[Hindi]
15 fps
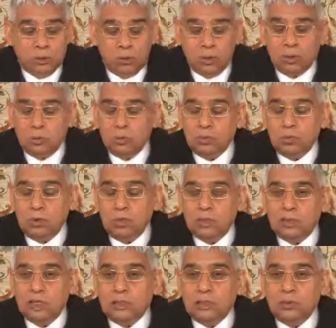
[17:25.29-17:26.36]
उन्होंने
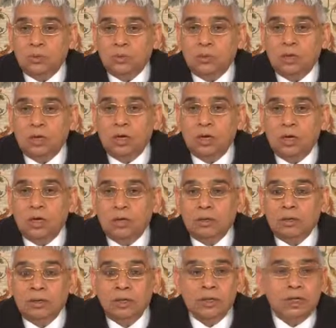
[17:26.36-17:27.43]
गीता जी को देखा
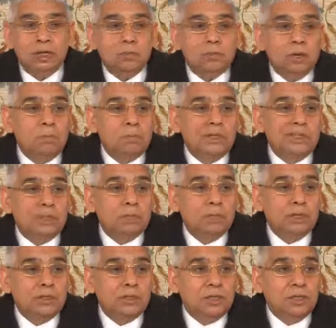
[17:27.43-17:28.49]
एक आध ब्राह्मण से
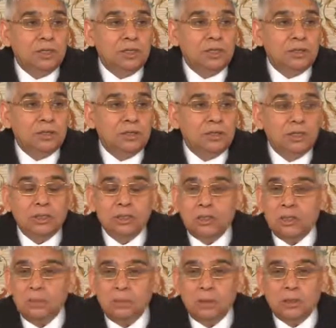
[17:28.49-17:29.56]
बात करी
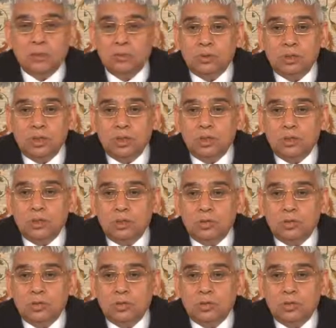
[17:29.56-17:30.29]
किसी के पास उत्तर नहीं